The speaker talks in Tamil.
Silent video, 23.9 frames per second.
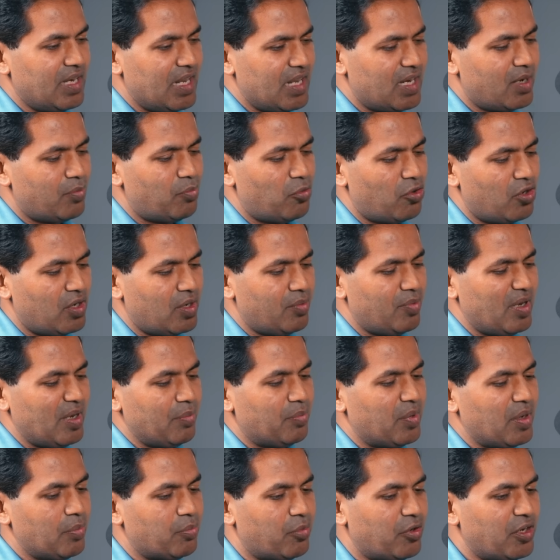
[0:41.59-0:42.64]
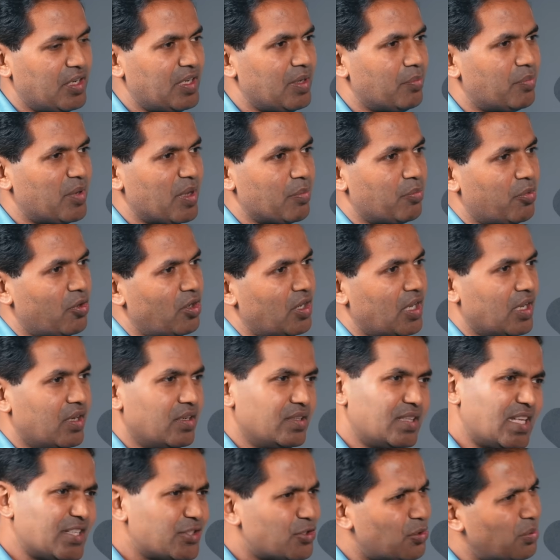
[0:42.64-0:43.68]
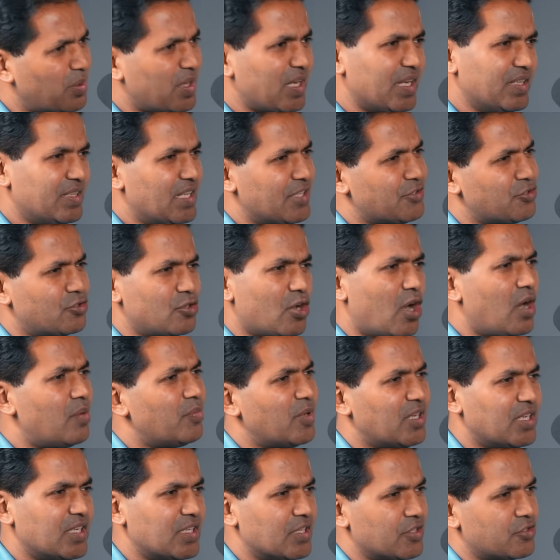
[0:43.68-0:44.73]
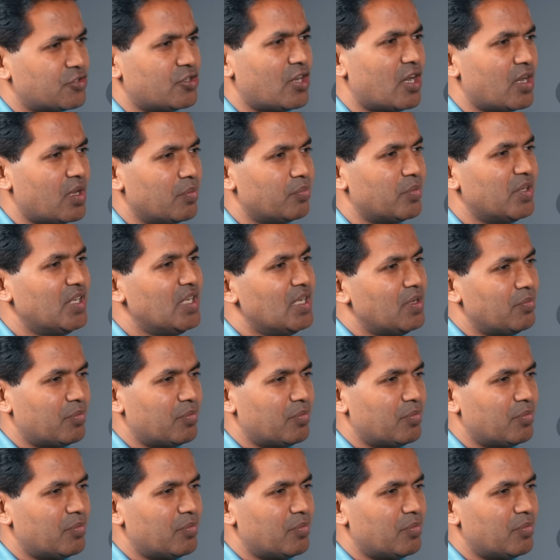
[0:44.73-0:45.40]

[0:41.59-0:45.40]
நேராக போகாமல் இப்படி போய் போகலாம் தட்ஸ் ஓகே தட்ஸ் நார்மல் என்ன ஸ்டார்ட் அப்